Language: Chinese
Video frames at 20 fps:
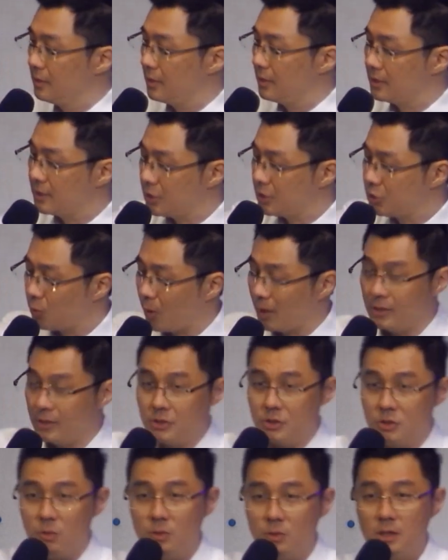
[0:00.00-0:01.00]
他在转的
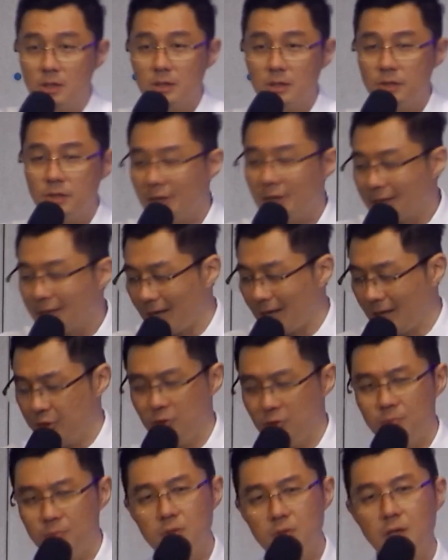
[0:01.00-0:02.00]
时候呢，因为他感
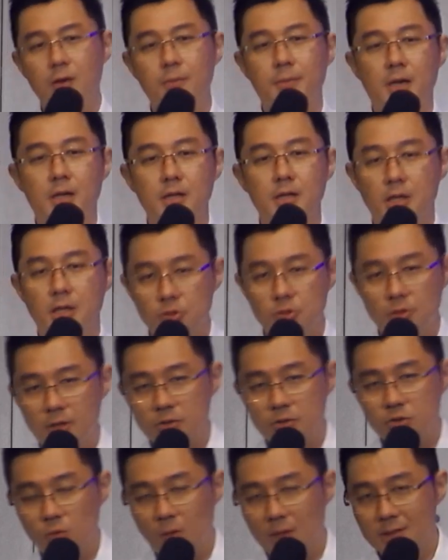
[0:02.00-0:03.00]
觉不到嘛，他虽
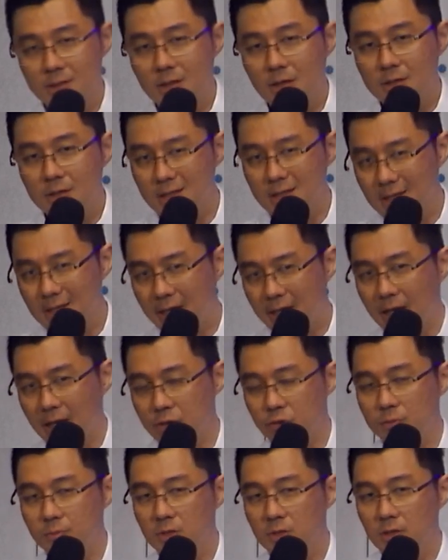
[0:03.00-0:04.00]
然抓得到，可是他感
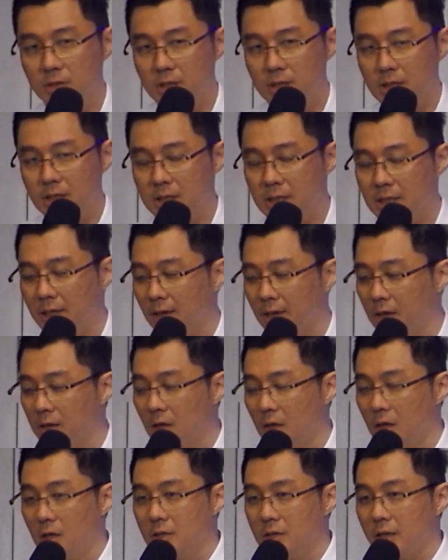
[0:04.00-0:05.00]
觉不到那个力量。
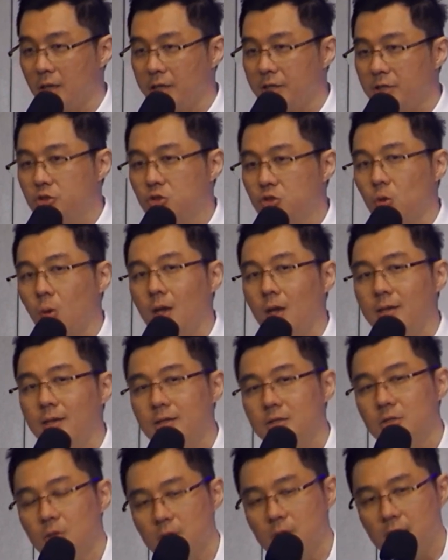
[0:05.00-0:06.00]
他一转
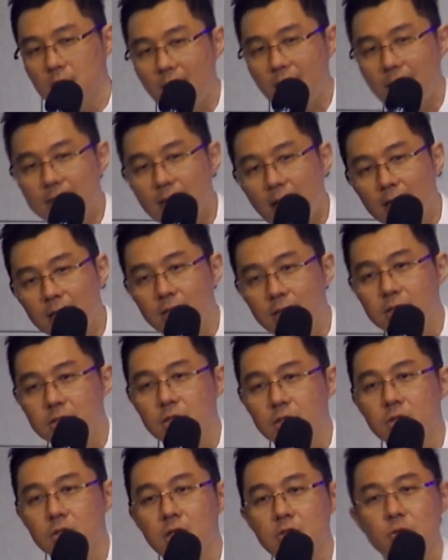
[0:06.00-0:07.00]
的时候呢，太大力，
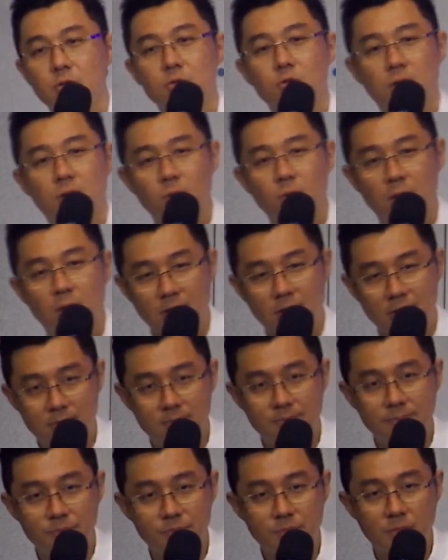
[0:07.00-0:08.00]
结果他手转断了，
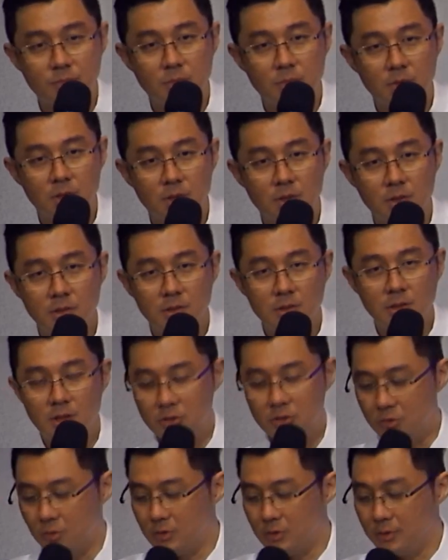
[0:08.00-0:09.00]
他
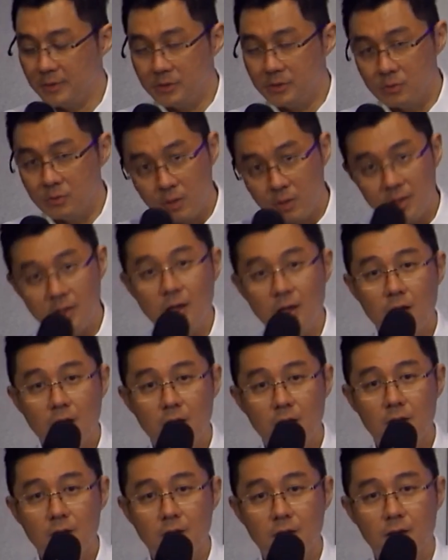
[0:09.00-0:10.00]
的手这边就断了。
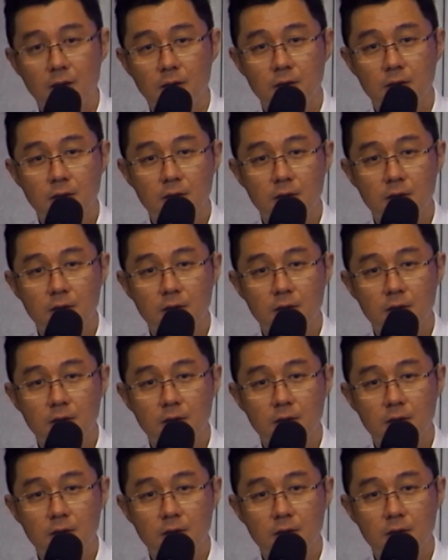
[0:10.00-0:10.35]
啊，